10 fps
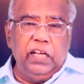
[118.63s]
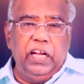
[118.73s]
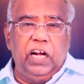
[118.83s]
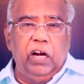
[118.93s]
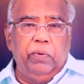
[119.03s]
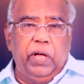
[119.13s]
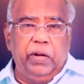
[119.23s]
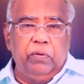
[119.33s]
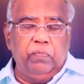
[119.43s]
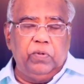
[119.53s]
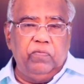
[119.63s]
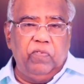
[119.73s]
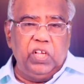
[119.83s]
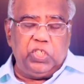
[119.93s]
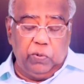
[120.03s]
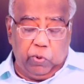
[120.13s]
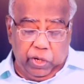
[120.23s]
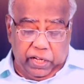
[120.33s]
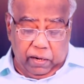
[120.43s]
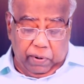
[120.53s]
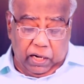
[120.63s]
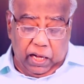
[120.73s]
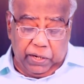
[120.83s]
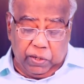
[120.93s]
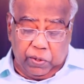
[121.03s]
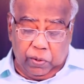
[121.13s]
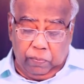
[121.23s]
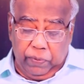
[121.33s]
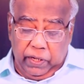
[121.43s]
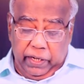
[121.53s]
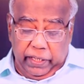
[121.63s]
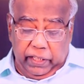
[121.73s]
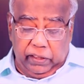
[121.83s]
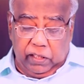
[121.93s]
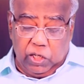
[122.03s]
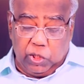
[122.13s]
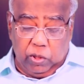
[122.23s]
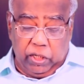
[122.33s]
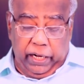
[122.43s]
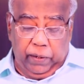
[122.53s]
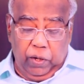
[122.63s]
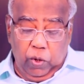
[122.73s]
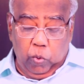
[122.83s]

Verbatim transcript: நீங்களும் நானும் வெளிச்சம் கொடுக்கிற மக்களாக இருக்கிறோம் இதைத்தான் சொன்னேன்